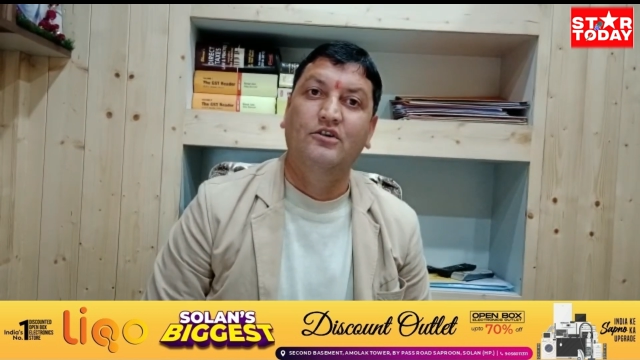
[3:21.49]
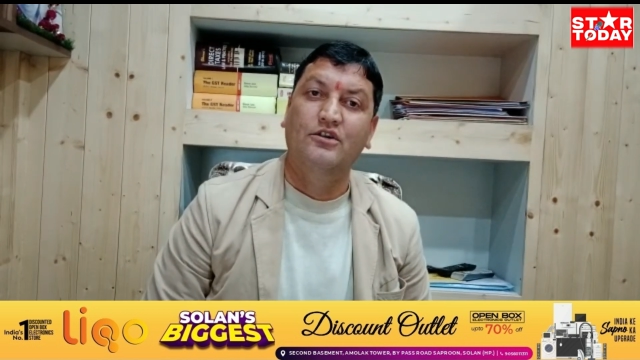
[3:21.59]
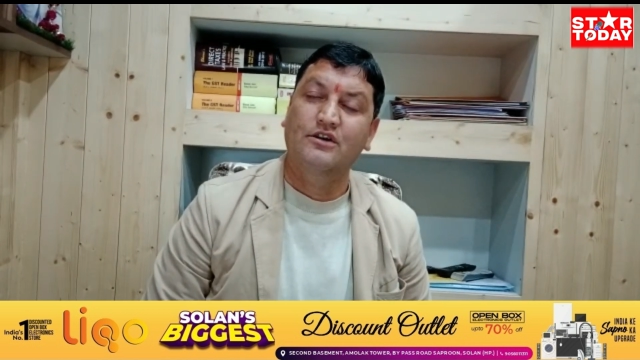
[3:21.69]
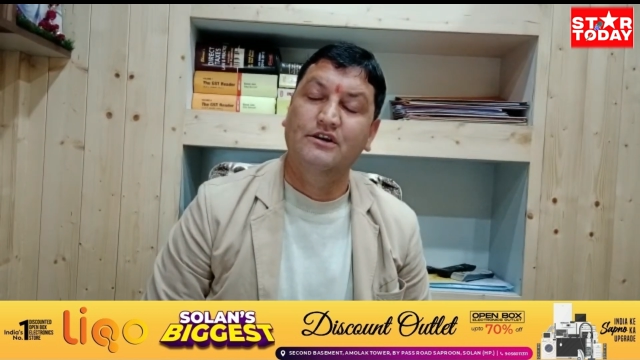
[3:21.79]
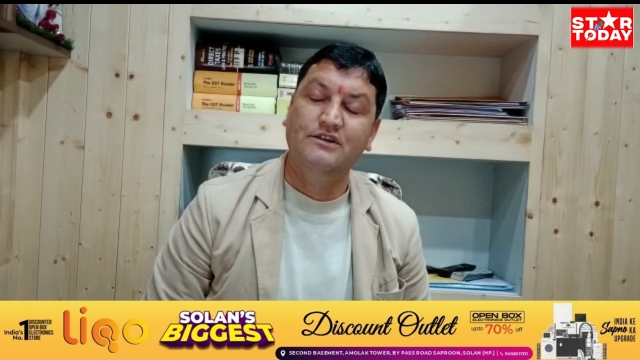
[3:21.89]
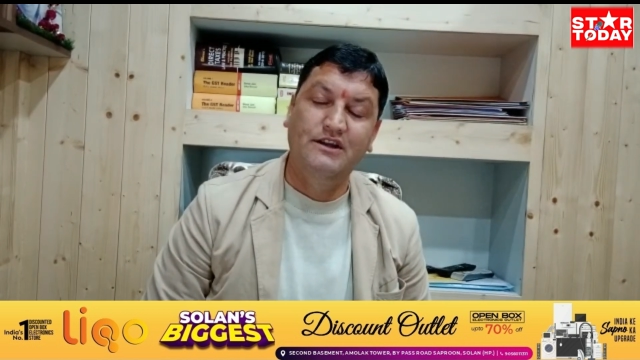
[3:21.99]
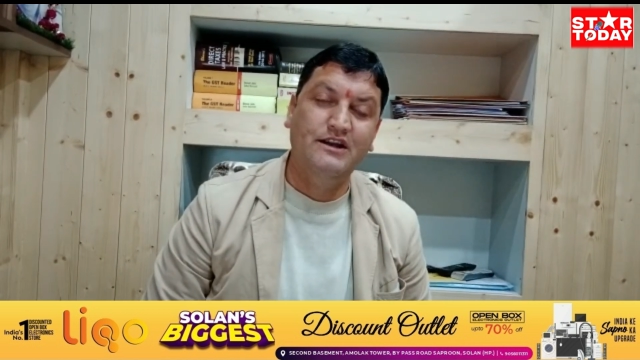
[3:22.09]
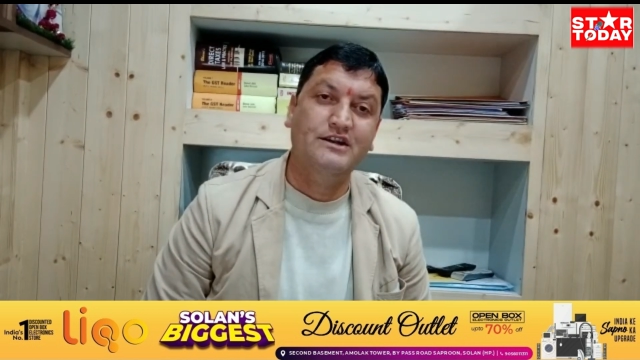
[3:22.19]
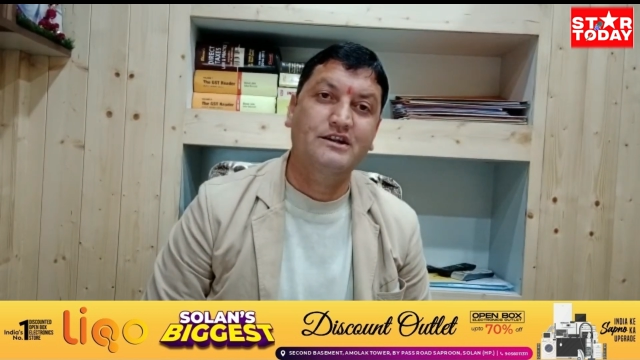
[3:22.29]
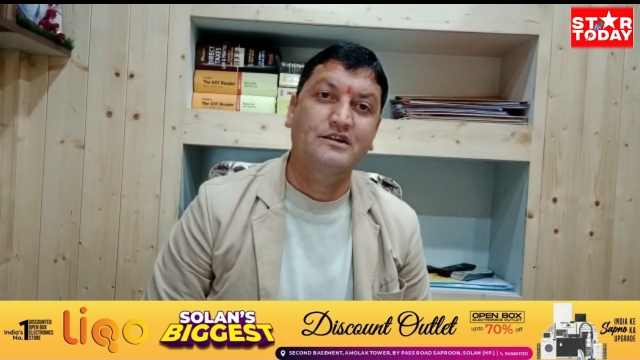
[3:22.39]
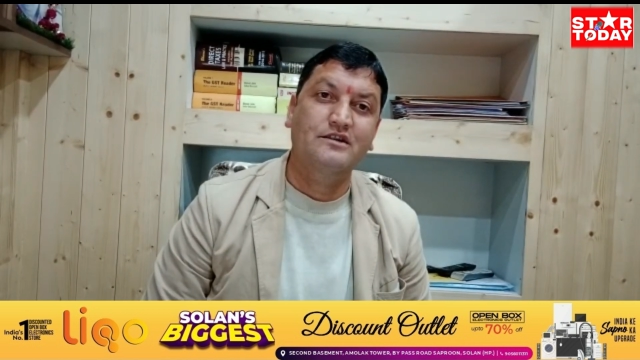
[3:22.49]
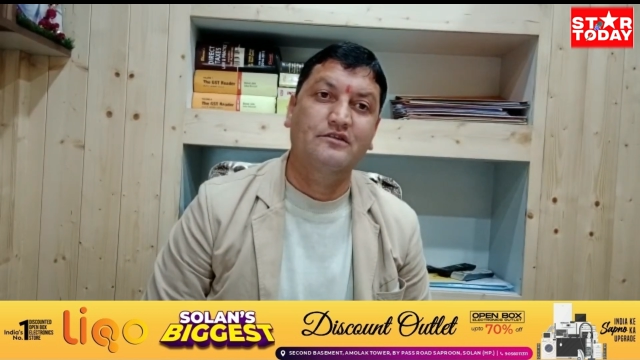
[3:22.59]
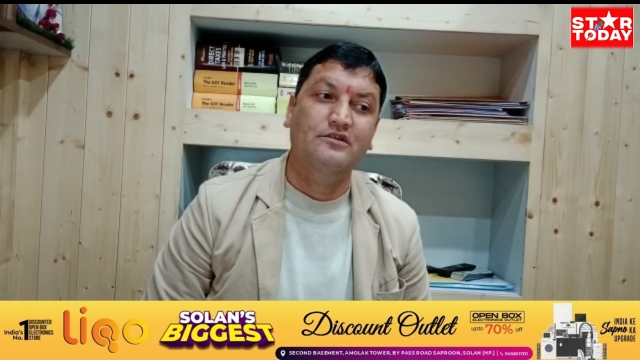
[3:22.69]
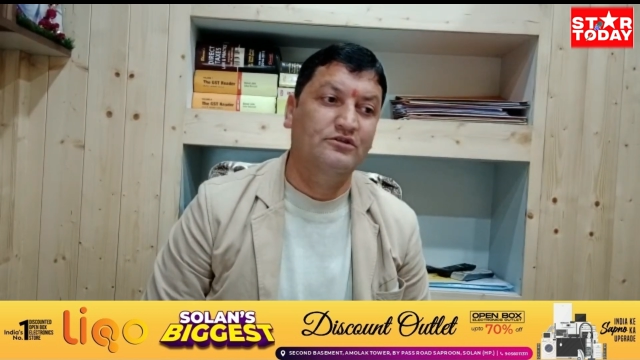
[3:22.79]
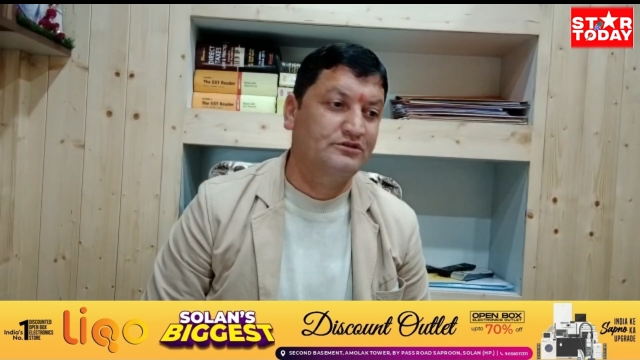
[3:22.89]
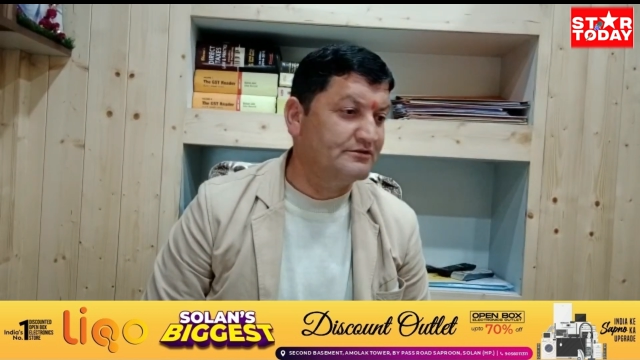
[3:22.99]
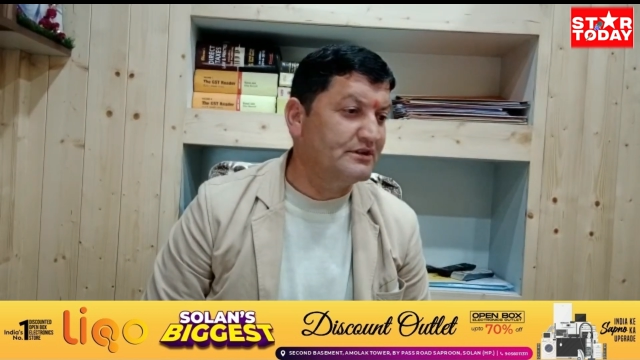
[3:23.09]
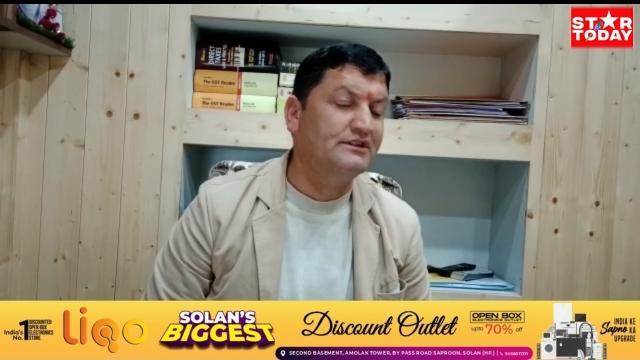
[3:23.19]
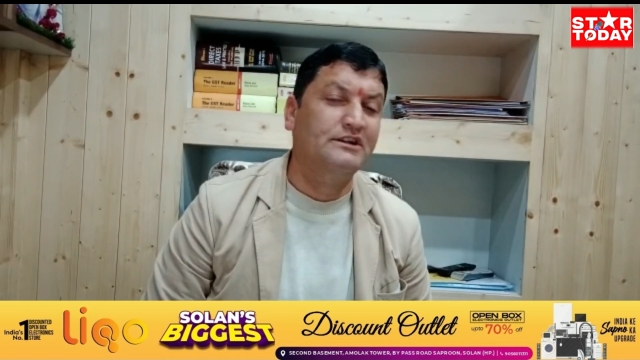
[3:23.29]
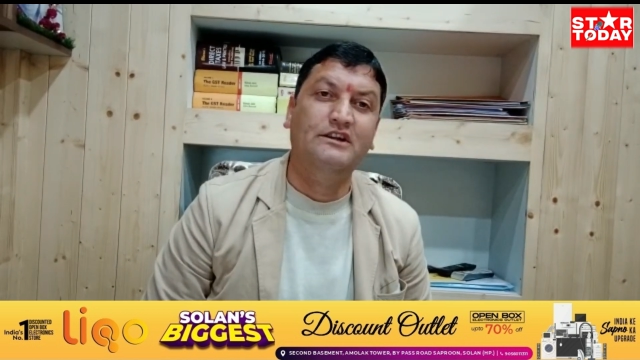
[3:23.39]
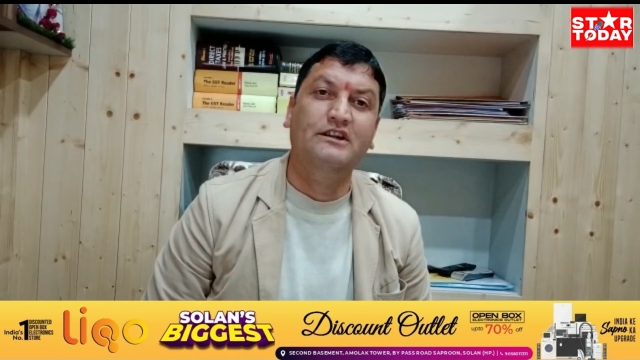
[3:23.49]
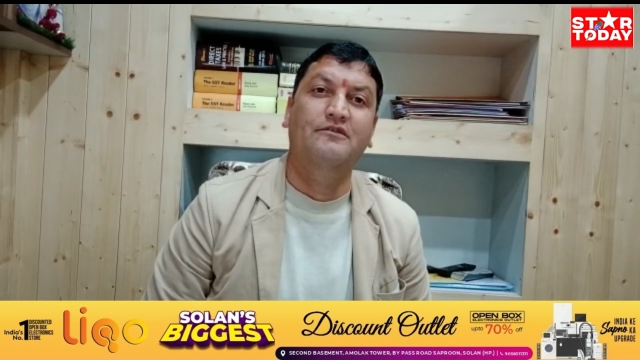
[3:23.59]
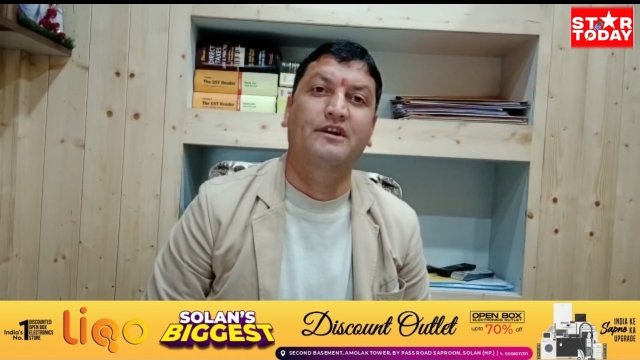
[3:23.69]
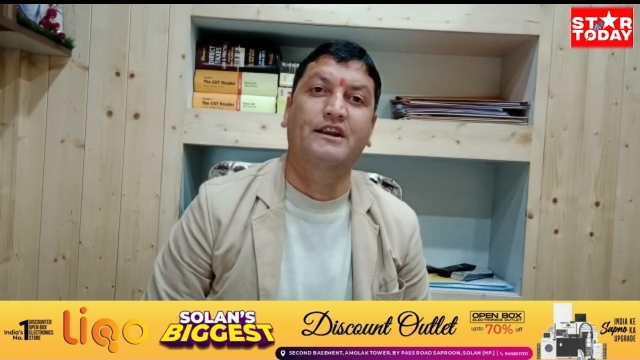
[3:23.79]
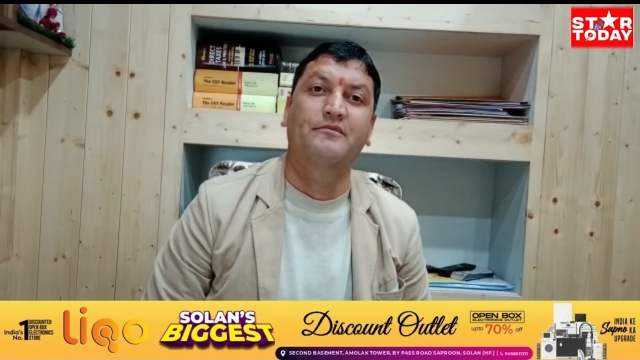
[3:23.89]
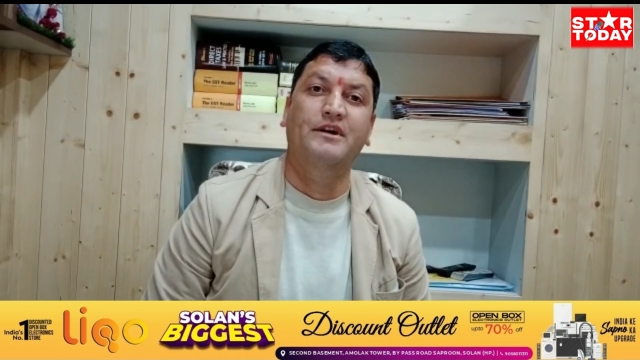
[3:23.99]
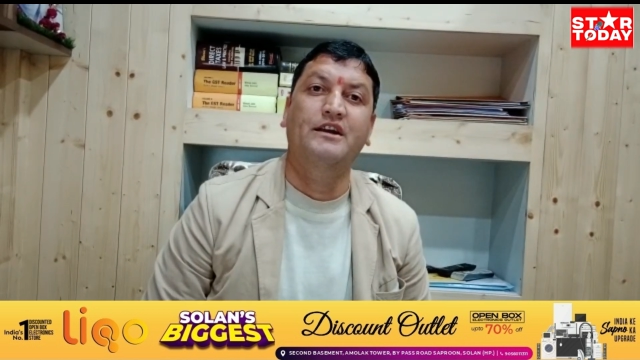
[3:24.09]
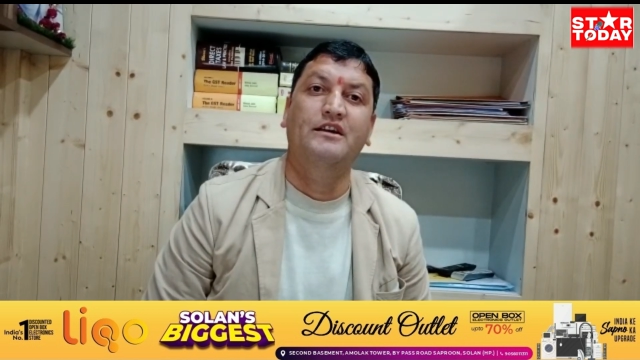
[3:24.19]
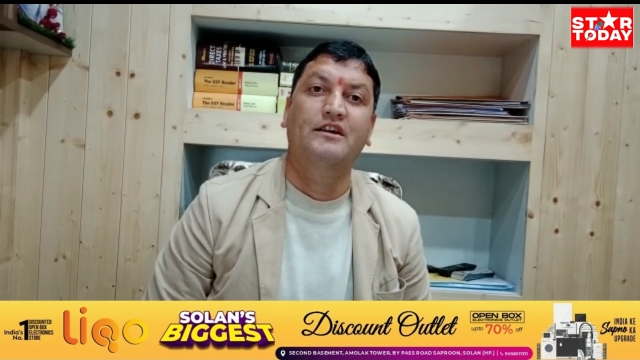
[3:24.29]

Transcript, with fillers: और इस देश को स्वतंत्रता दिलवाने में